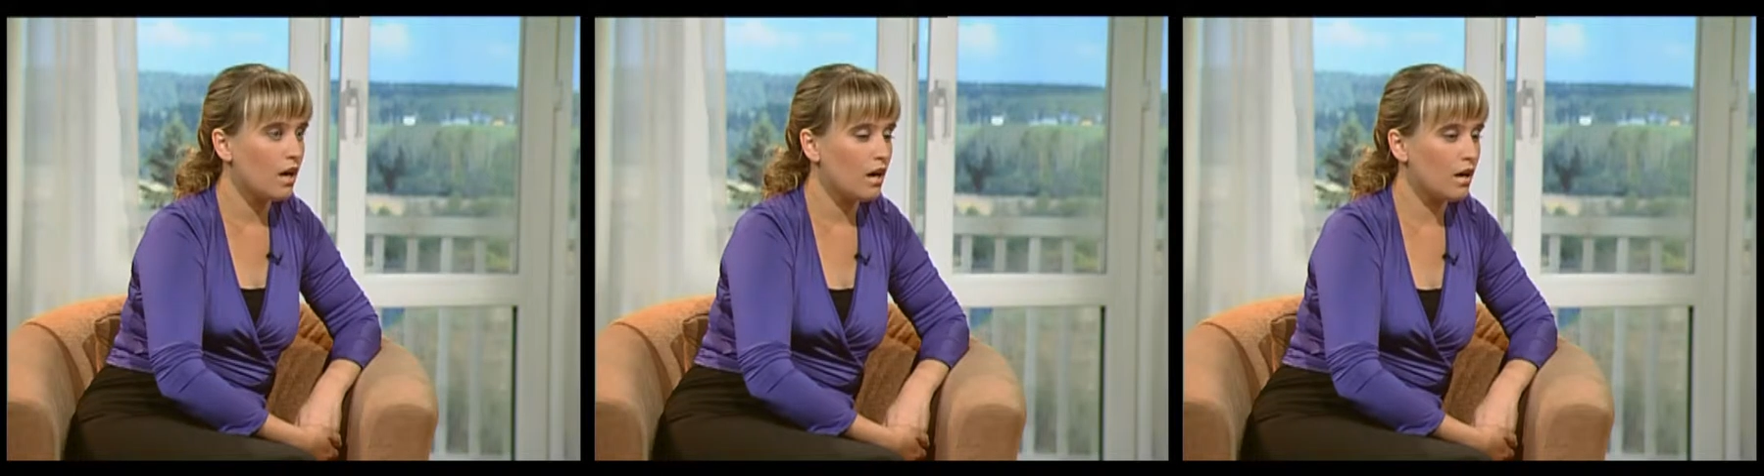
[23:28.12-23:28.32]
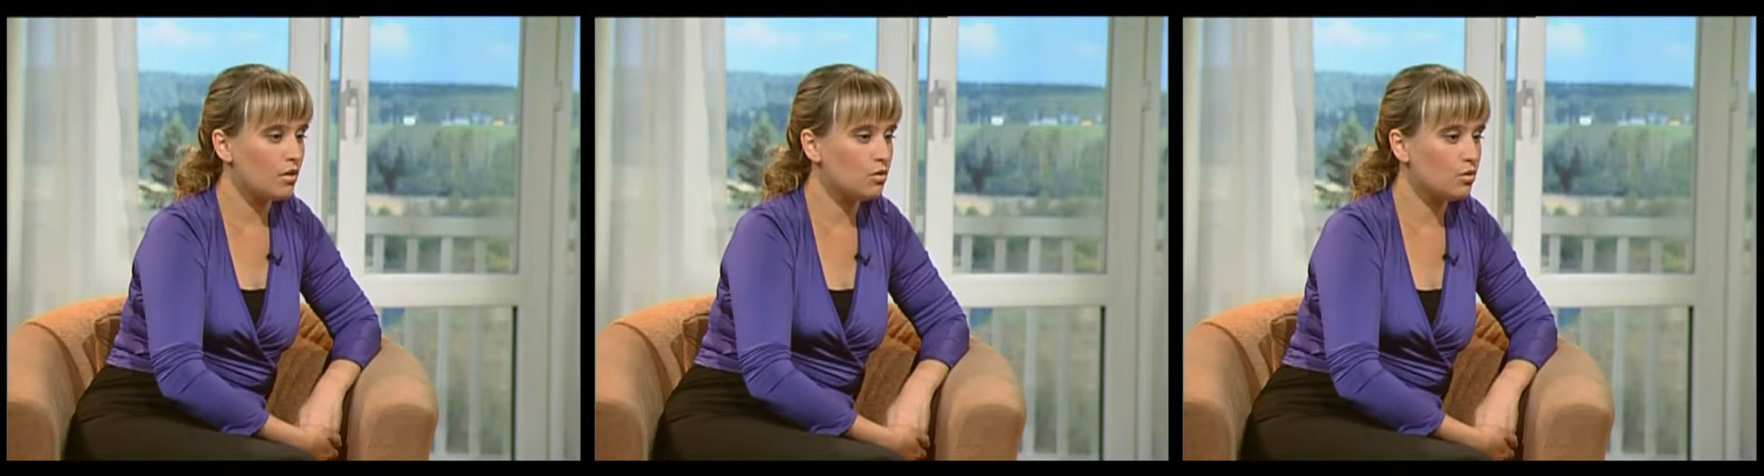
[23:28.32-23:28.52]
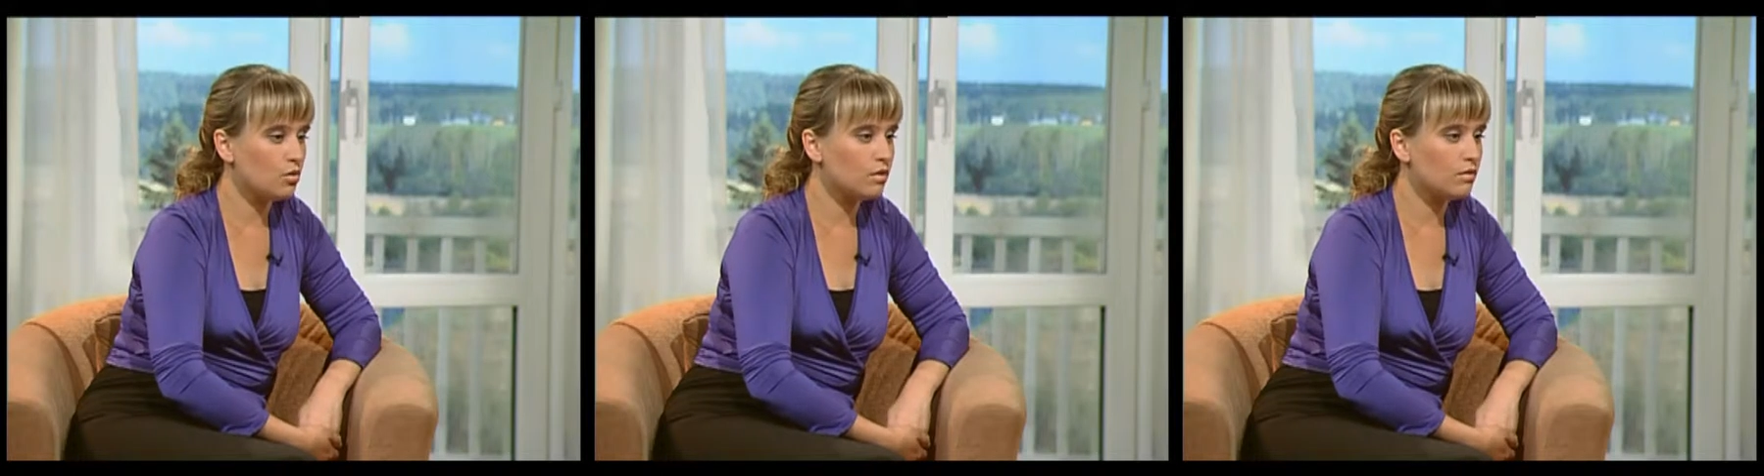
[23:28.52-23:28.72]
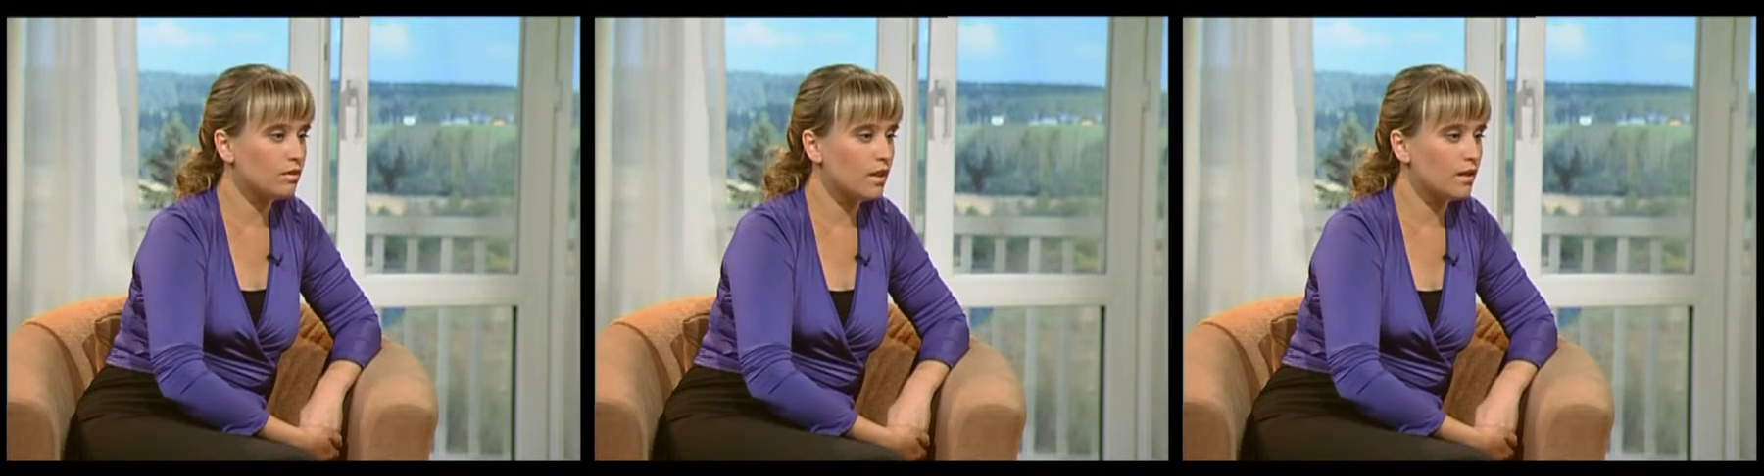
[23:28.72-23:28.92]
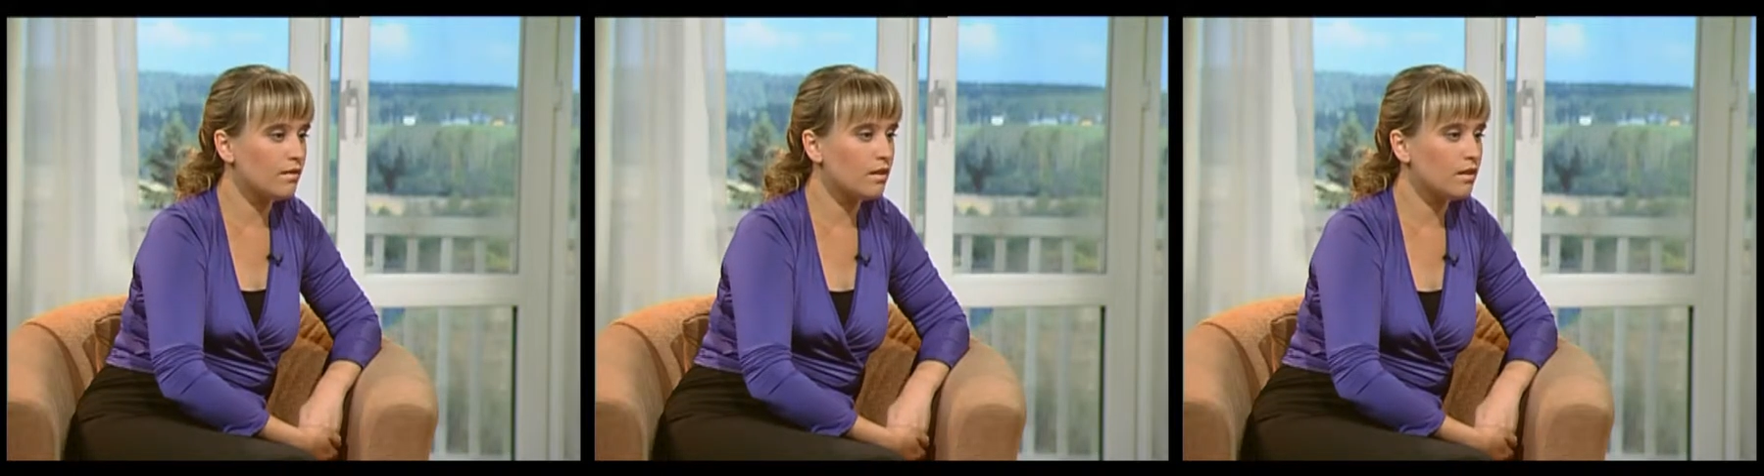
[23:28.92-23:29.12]
а, чувство,
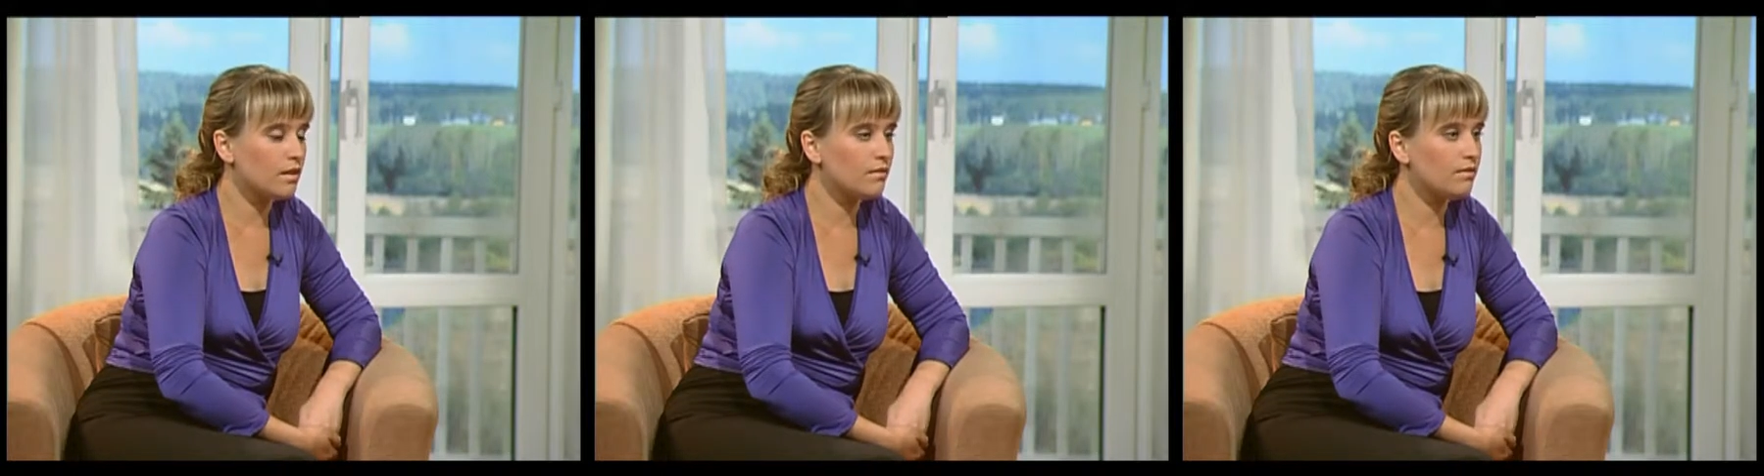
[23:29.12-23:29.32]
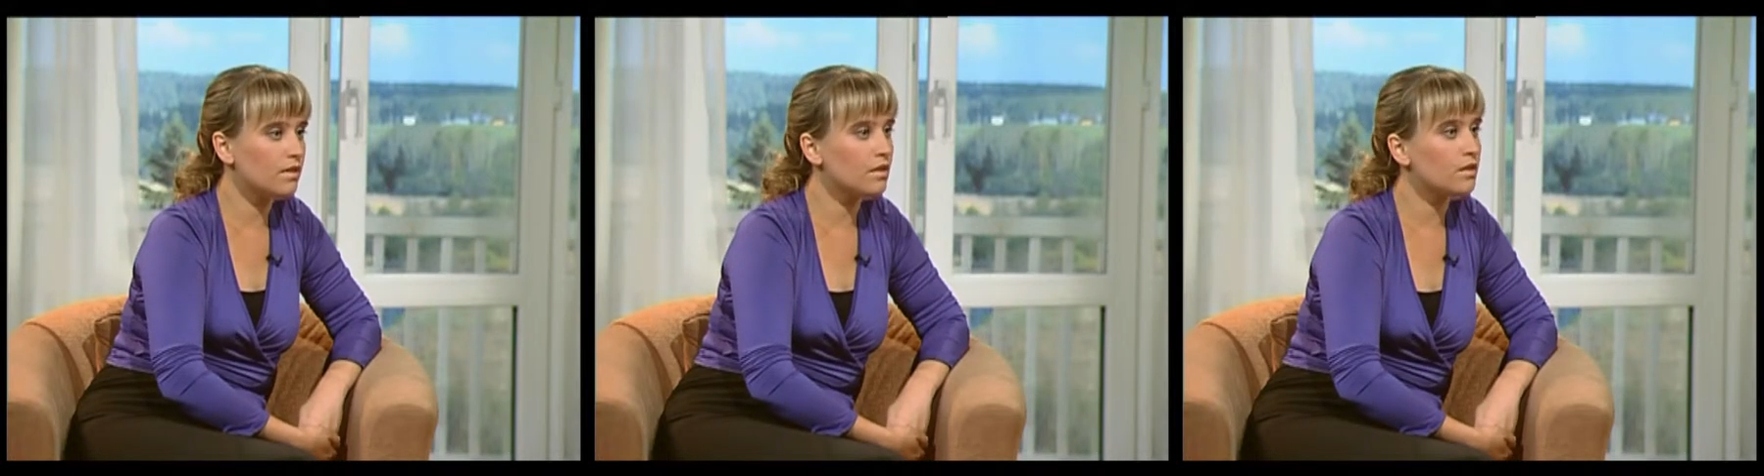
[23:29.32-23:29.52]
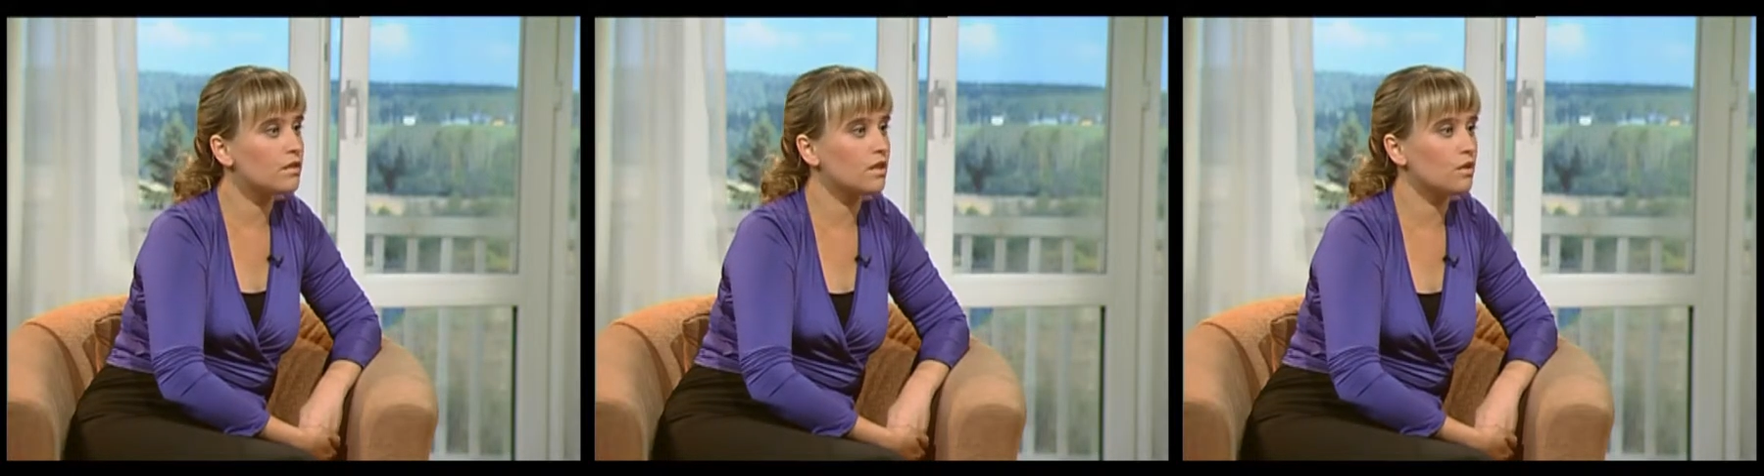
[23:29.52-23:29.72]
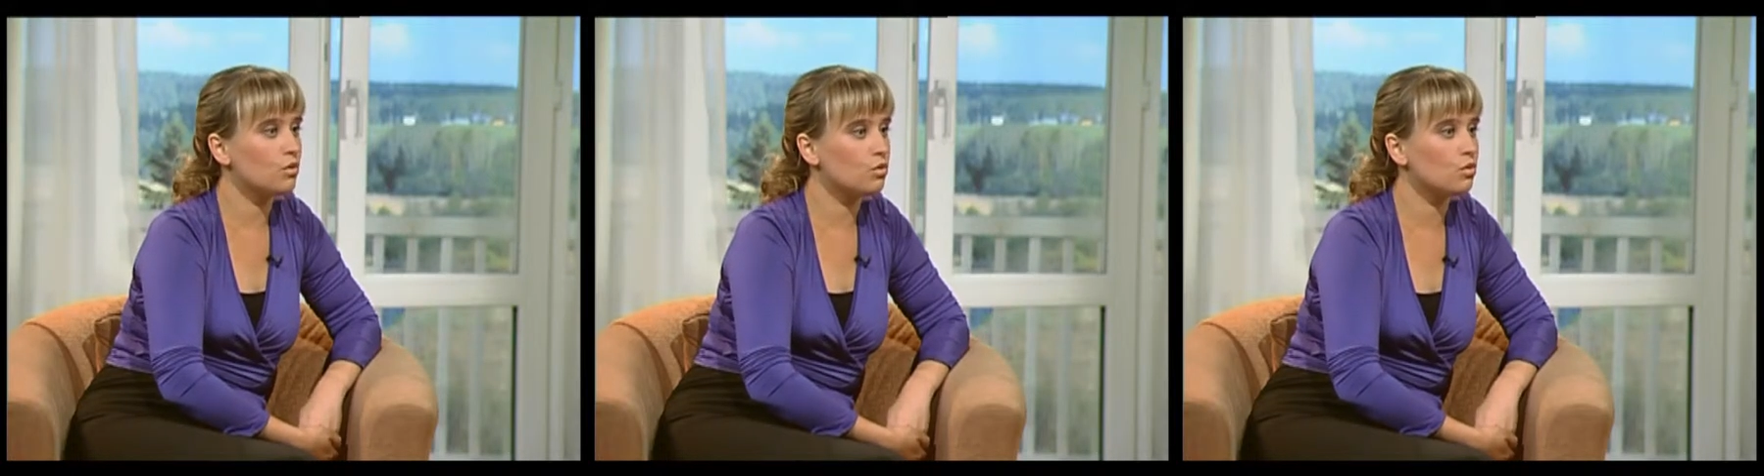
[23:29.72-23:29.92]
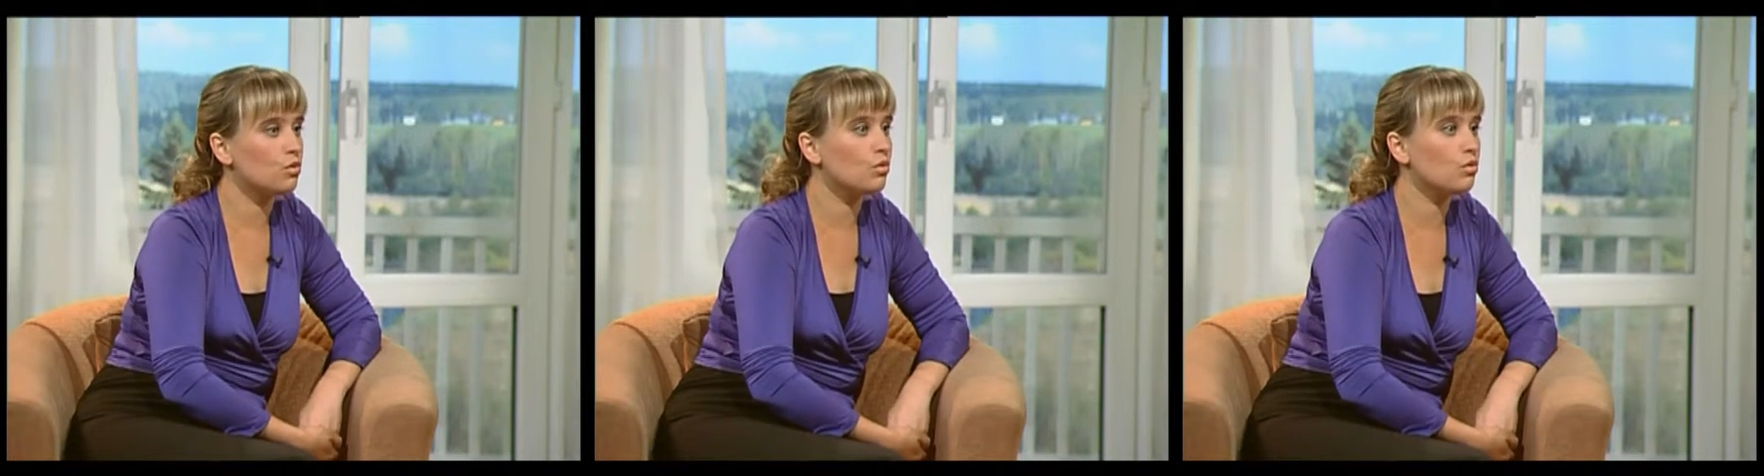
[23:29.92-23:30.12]
наверное, вины за
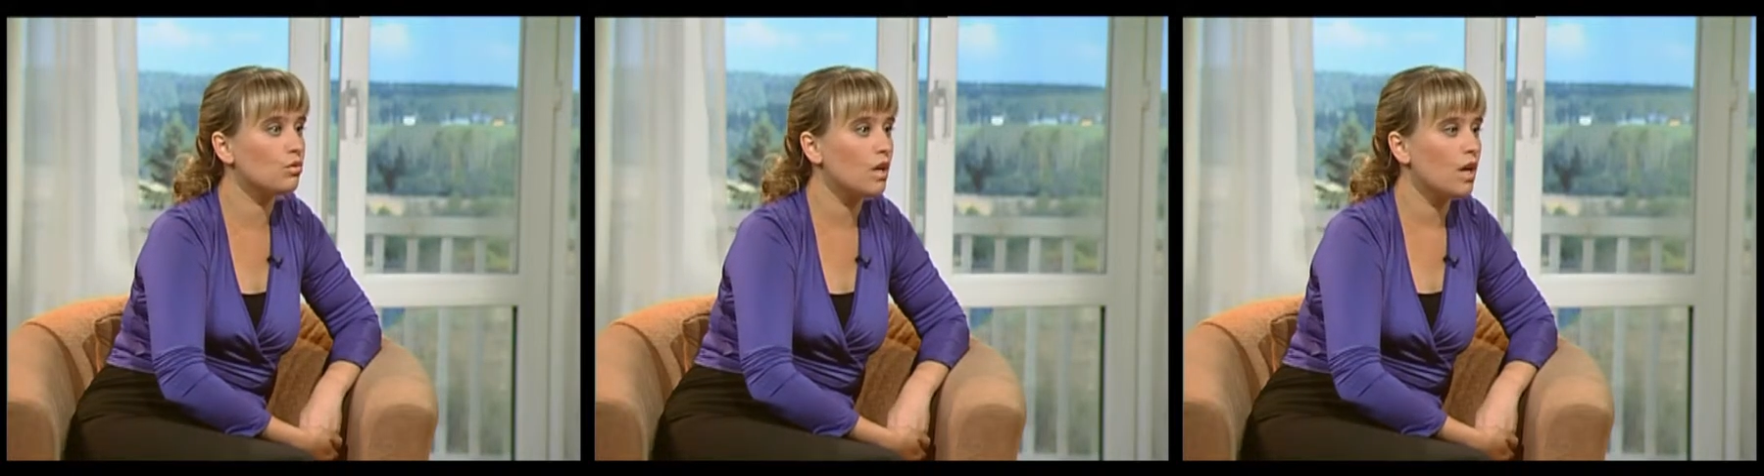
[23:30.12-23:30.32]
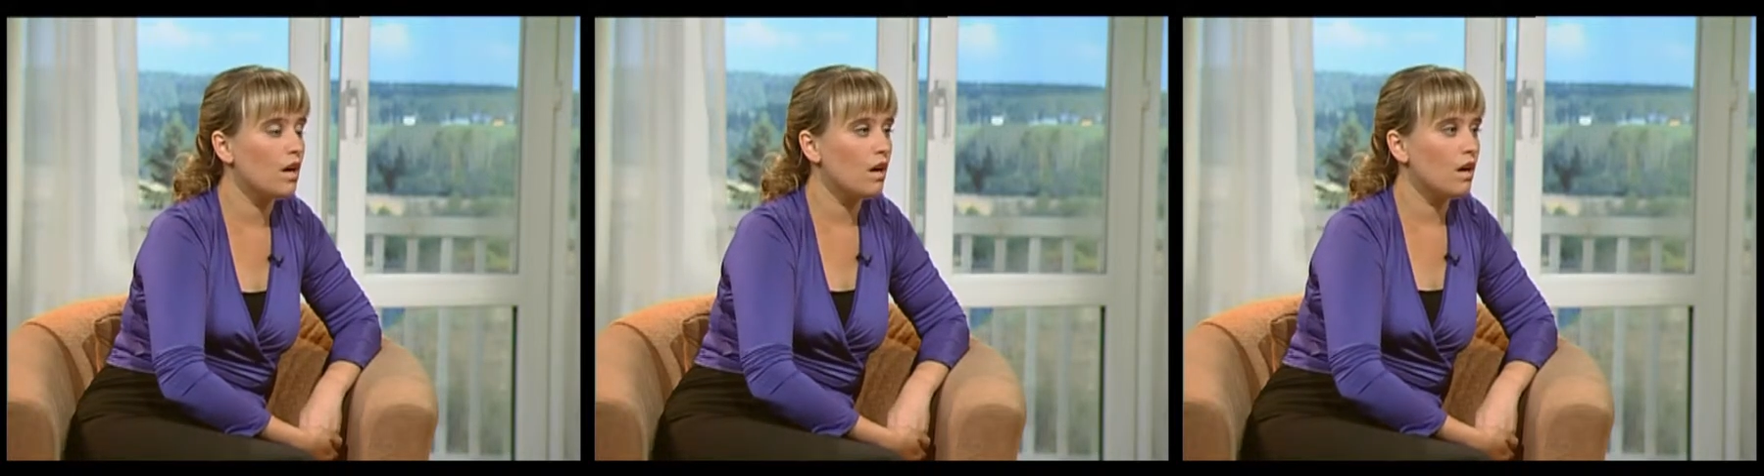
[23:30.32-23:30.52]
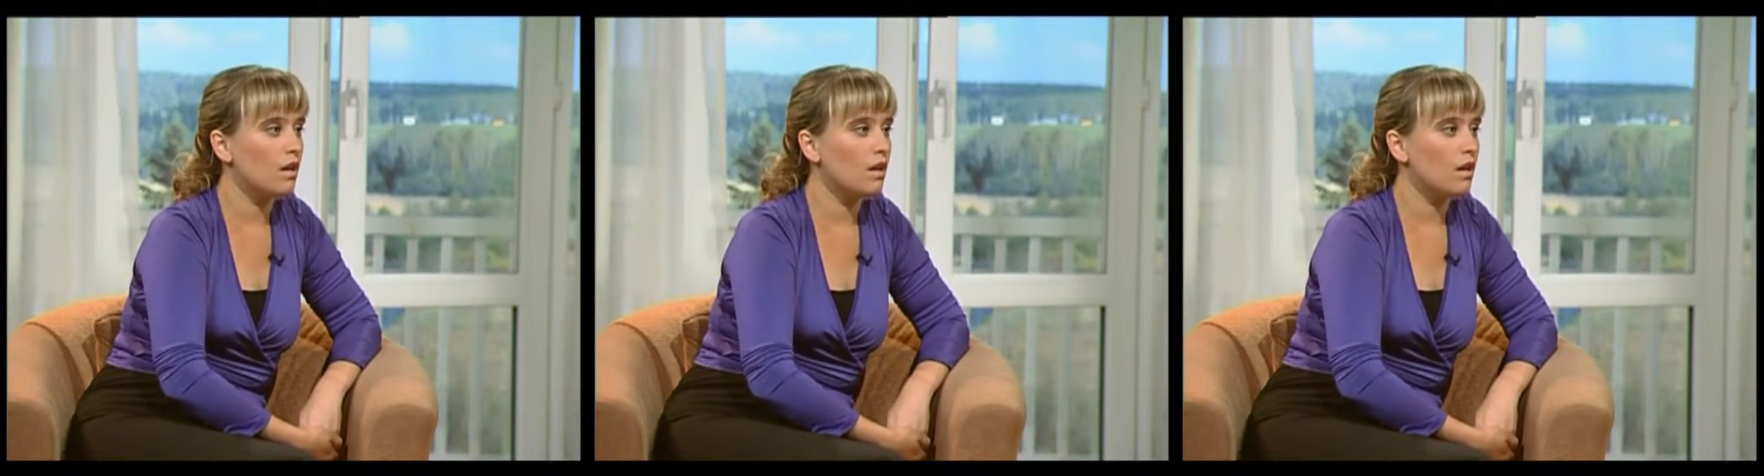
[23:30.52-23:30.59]
то, что он